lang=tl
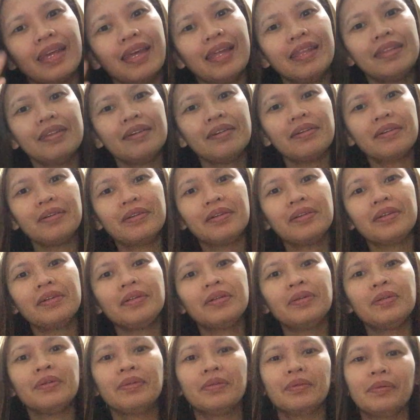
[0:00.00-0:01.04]

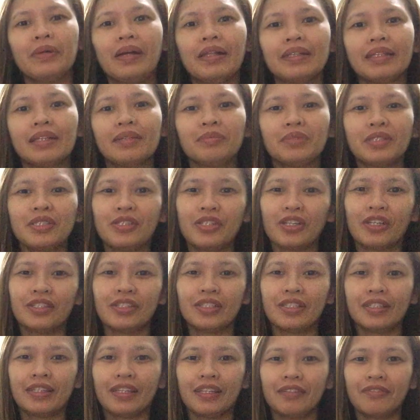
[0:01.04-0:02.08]
Hello! Welcome to
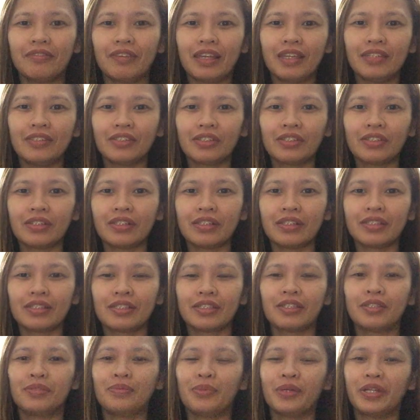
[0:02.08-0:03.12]
Judging Adventures.
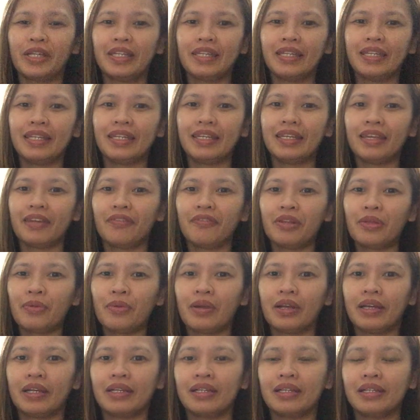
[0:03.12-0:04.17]
Good morning,
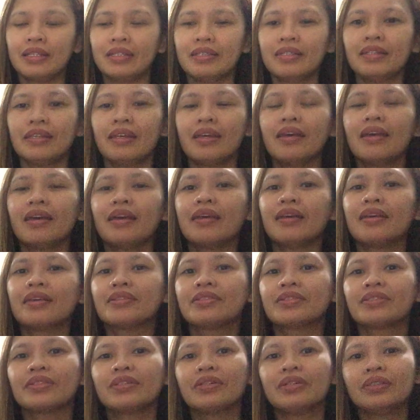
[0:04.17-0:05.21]
everyone.
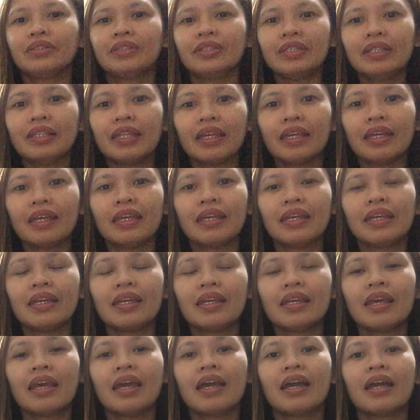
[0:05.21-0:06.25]
So, today
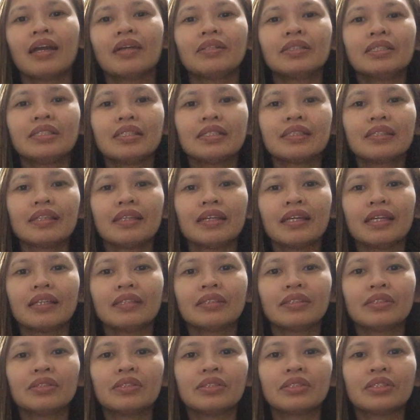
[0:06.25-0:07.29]
I would just like
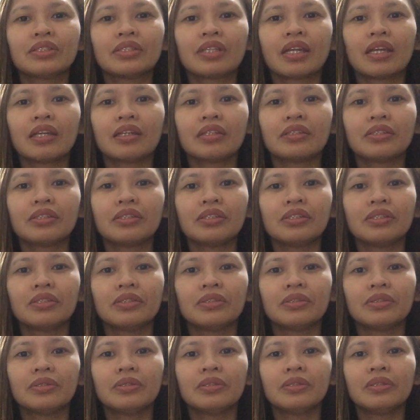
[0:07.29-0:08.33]
to share to
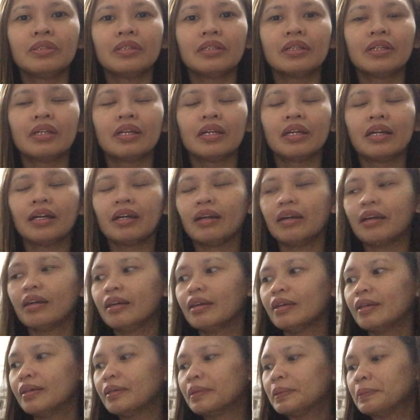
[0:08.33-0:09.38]
you
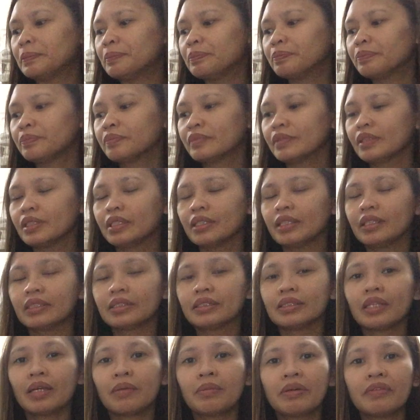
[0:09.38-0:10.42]
um,
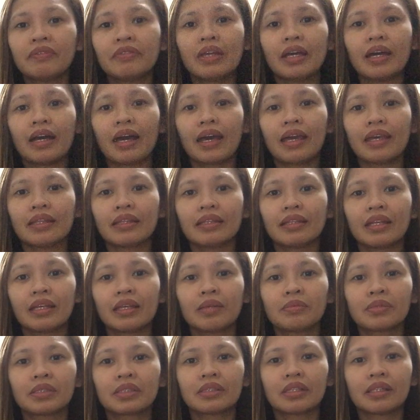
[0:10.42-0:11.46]
some of the
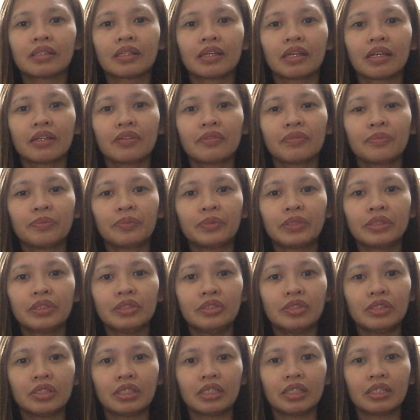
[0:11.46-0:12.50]
items that I have
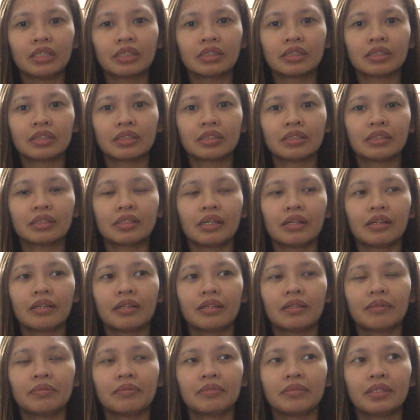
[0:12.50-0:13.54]
purchased
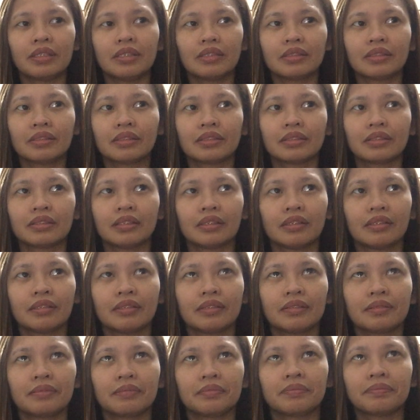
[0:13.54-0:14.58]
um, this
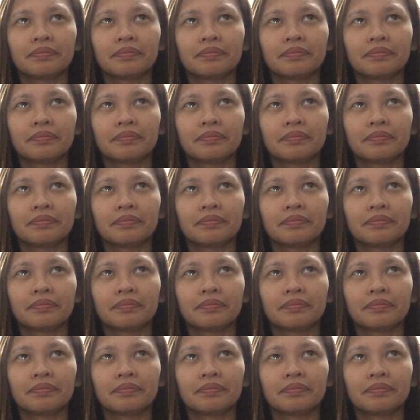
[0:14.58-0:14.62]
um,